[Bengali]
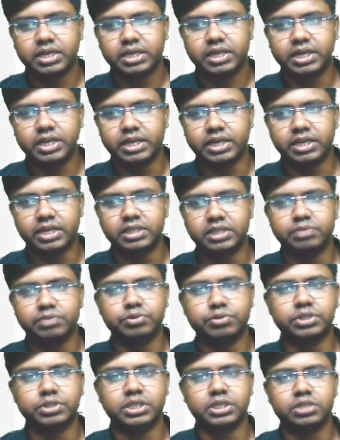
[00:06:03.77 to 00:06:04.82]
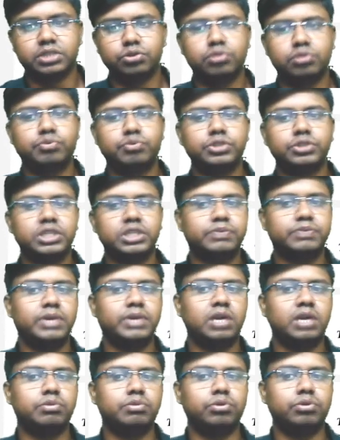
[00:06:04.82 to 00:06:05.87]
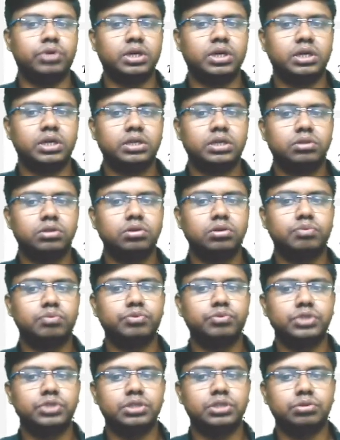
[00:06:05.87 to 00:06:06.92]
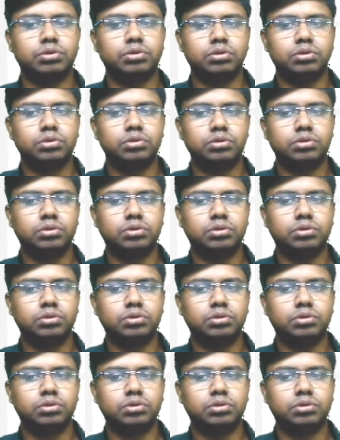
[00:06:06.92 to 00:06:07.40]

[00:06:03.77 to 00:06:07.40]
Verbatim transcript: এইটা আছে পঞ্চাশ ধরো পঞ্চাশ ফিল আপ হলো না ধরো পঁচিশ হলো